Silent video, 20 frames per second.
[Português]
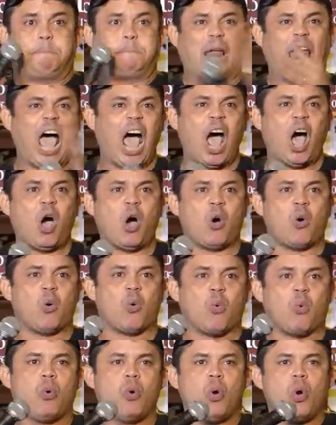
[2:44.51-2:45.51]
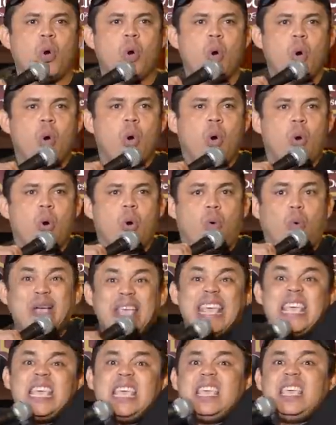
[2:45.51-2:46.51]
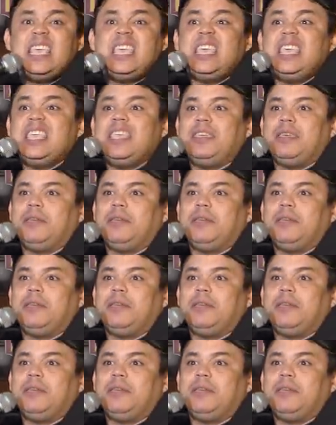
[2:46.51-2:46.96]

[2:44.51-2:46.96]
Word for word: Plau! Ui!